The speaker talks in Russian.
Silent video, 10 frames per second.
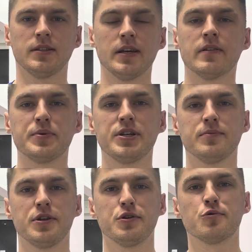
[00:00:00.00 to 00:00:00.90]
да и вообще
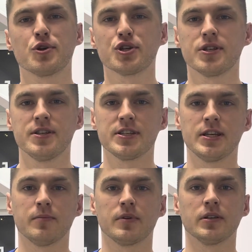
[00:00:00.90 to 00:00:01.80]
мне не хочется ни с
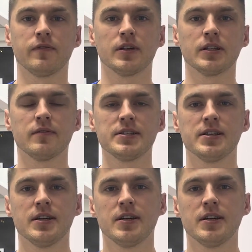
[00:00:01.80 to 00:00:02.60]
кем конфликтовать,